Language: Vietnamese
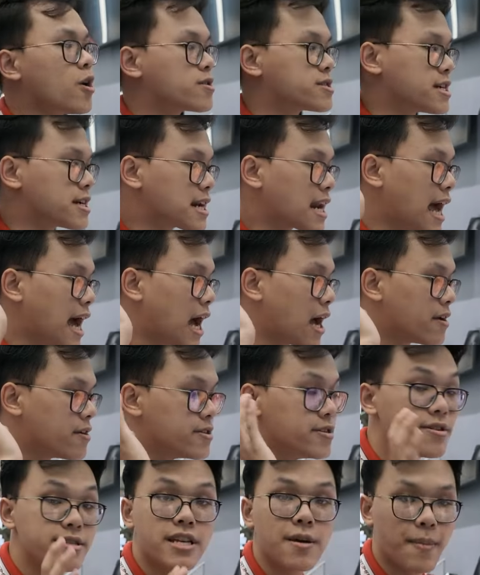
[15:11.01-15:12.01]
đó chính là
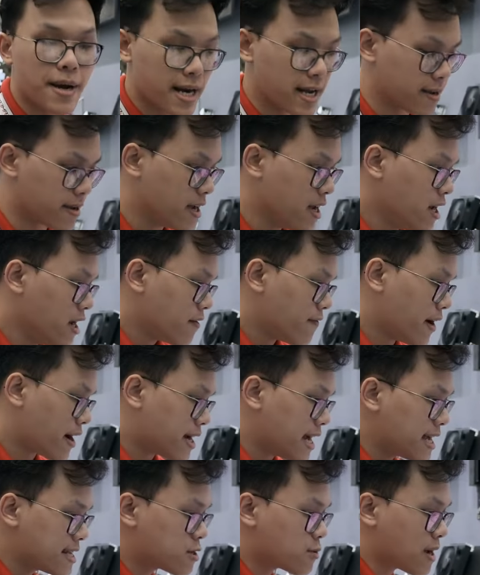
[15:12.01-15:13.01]
những chiếc màn hình. Và ở
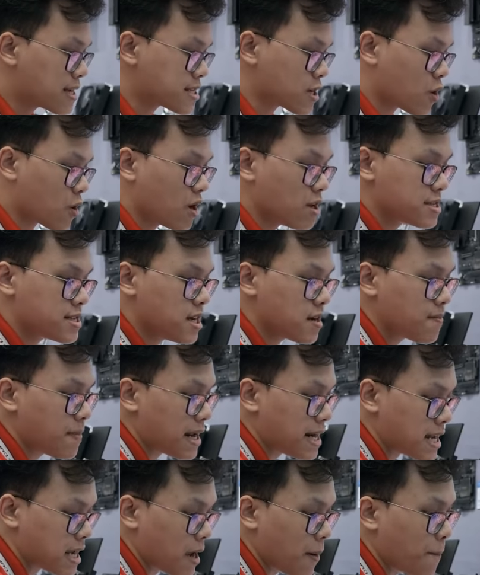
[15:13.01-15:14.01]
đây chúng ta sẽ có là chiếc
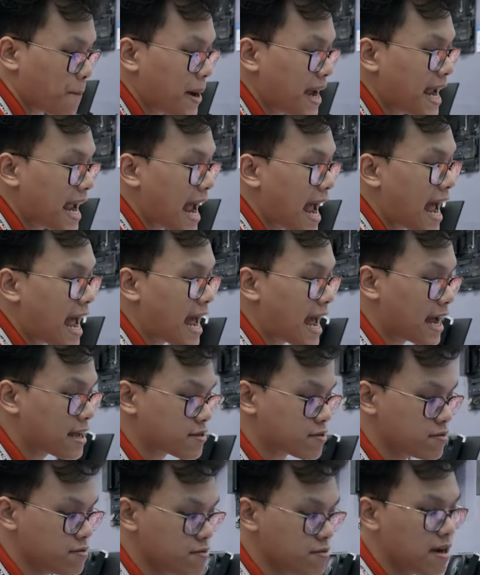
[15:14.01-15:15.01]
màn hình pê a hai
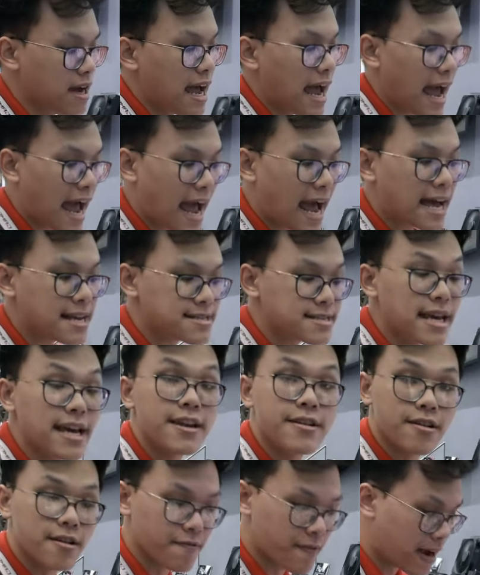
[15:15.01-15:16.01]
mươi tư a
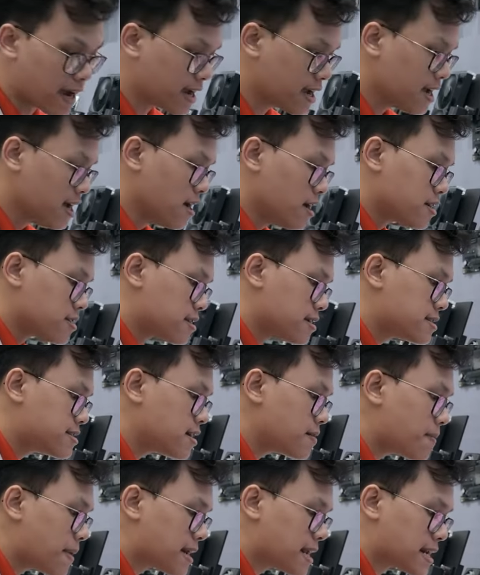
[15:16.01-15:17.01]
xê rờ vê. Thì
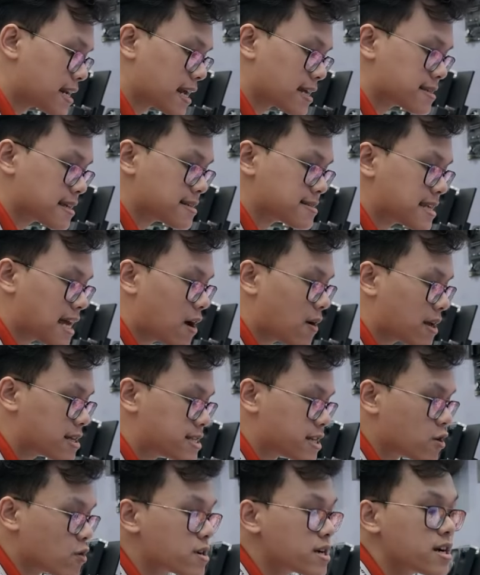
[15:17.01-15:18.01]
chiếc màn hình này tại sao lại
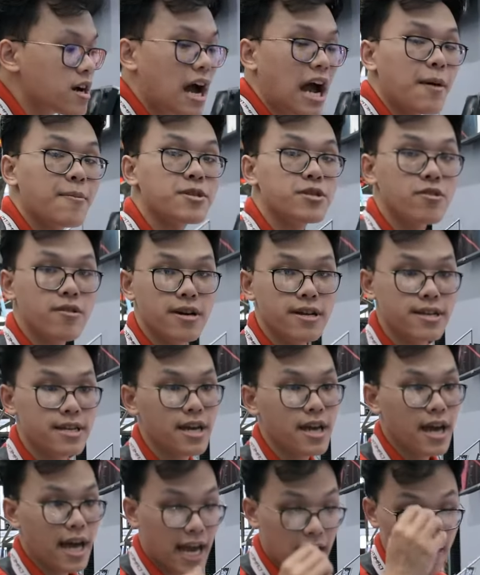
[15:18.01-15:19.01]
chỉ có kích cỡ hai mươi tư inch?
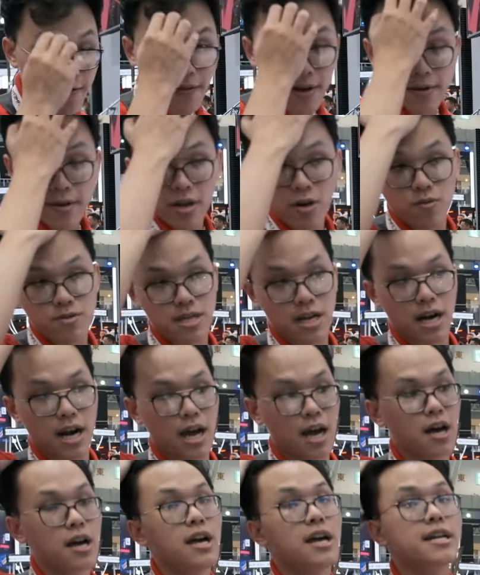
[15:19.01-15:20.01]
Anh em phải hiểu rằng
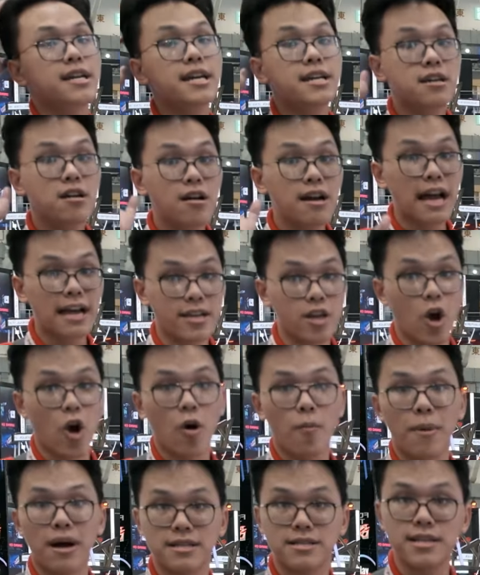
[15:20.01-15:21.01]
là kích cỡ càng
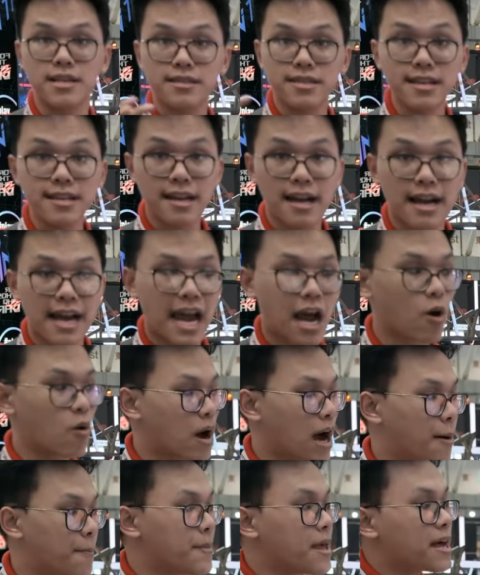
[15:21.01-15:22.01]
nhỏ mà diện tích càng cao,
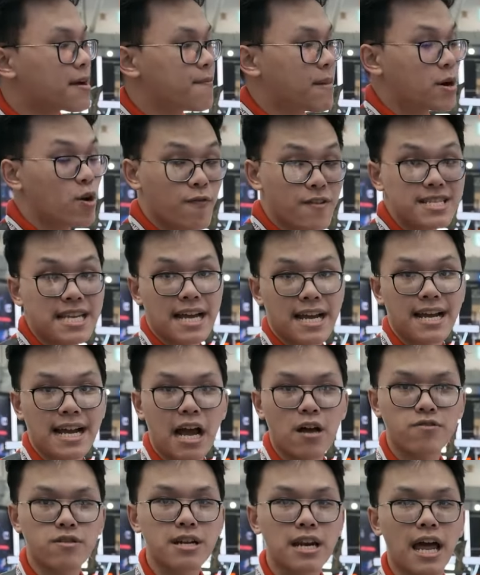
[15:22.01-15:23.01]
à, mà độ phân giải càng
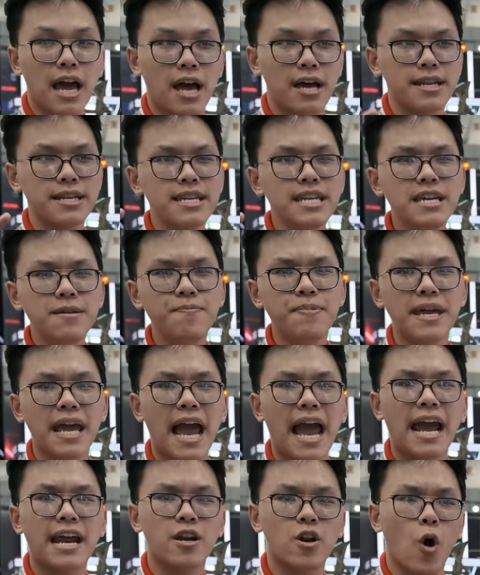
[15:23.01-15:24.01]
cao, tức là e
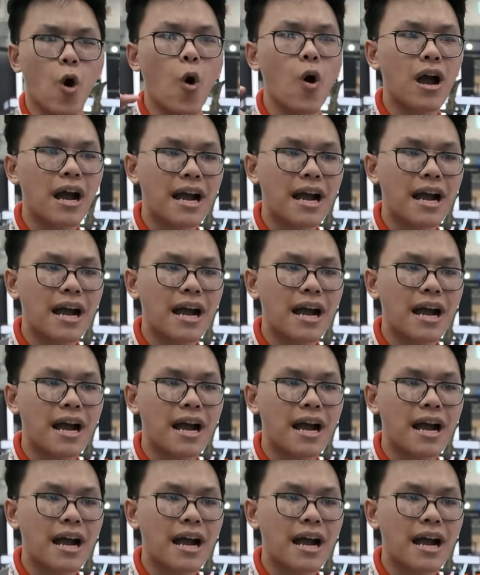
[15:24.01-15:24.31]
pê i nó